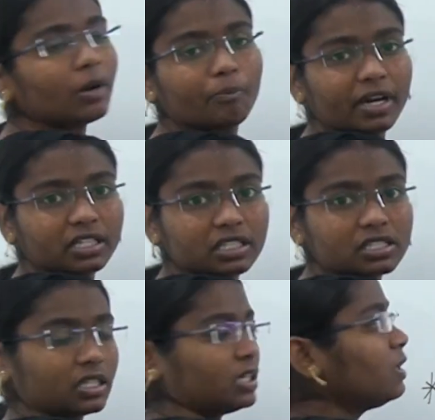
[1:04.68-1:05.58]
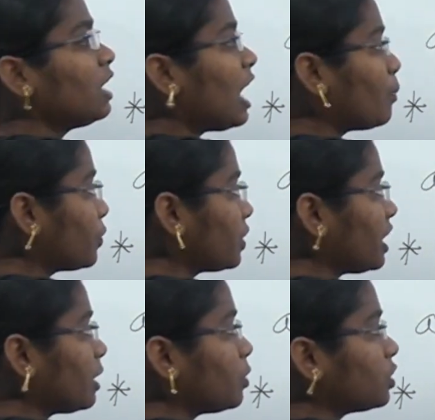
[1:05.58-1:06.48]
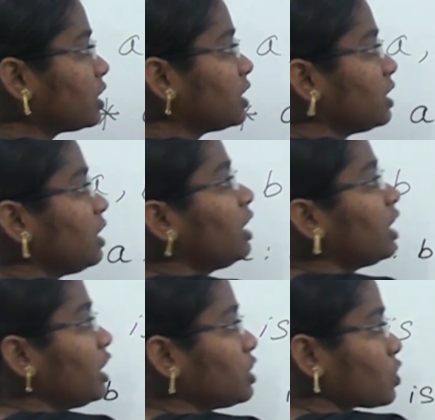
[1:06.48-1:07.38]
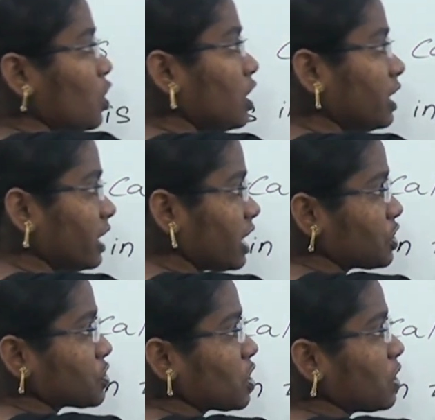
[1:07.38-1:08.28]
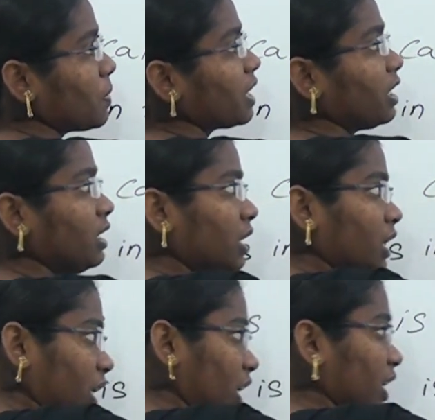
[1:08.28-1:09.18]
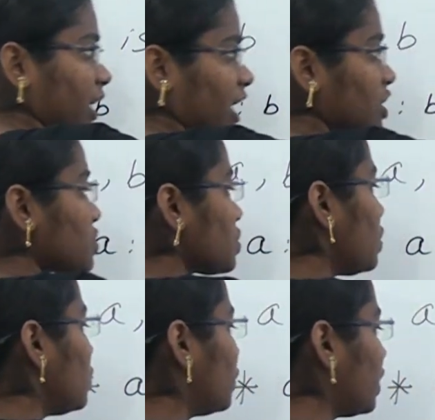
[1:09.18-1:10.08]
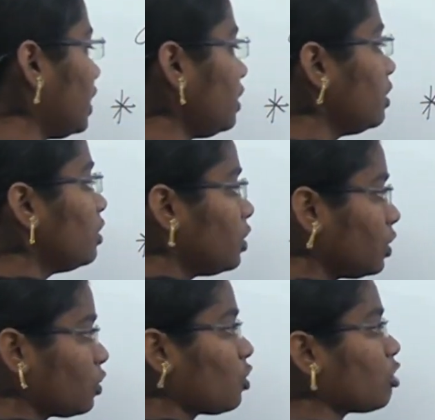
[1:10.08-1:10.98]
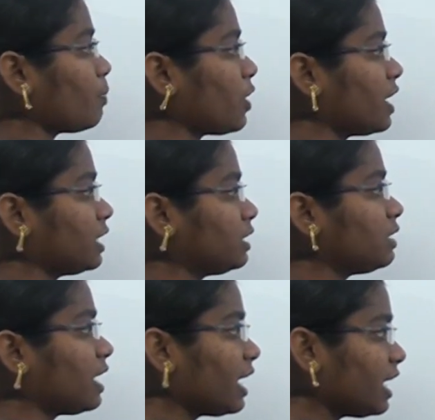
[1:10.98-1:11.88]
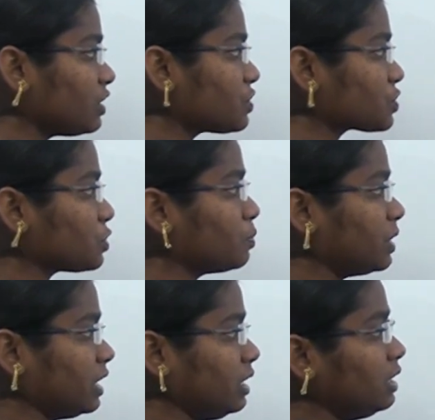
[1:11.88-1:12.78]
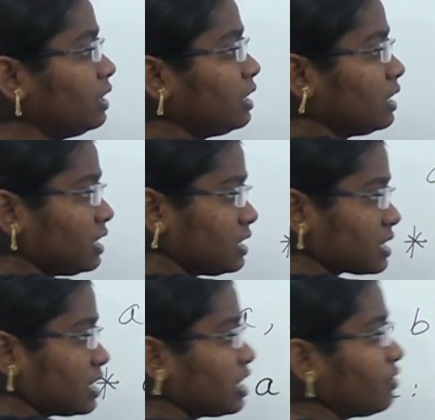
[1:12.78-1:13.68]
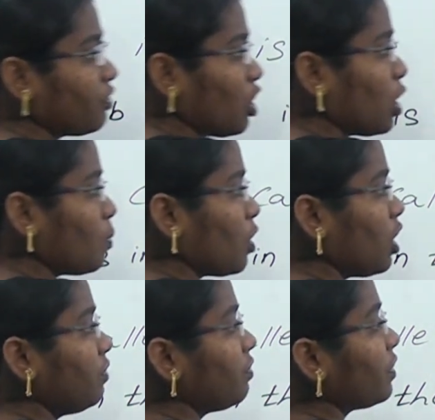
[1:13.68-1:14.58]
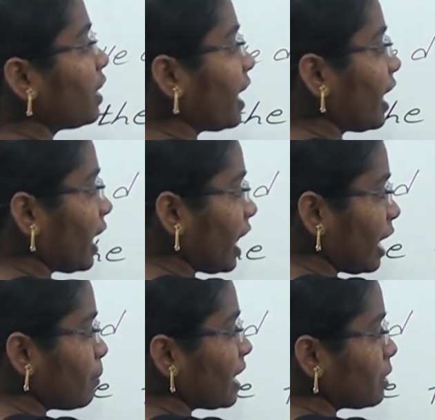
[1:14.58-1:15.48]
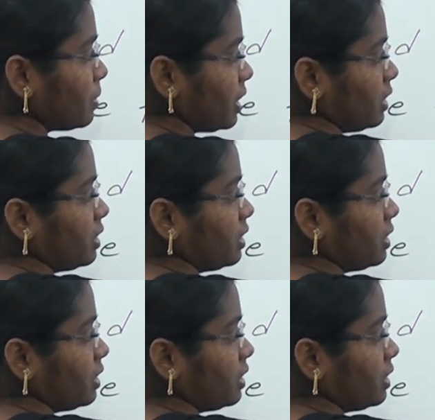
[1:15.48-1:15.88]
కంపేర్ చేస్తారు అప్పుడు ఇదేమవుతుంది ఈస్ కాల్డ్ రేషియో అనమాట ఈ రేషియోలోనే ఇంకొక పాయింట్ ఏ ఇస్ టు బి ఈజ్ ఇన్ ద ఫార్మ్ ఆఫ్ ఏ బై బి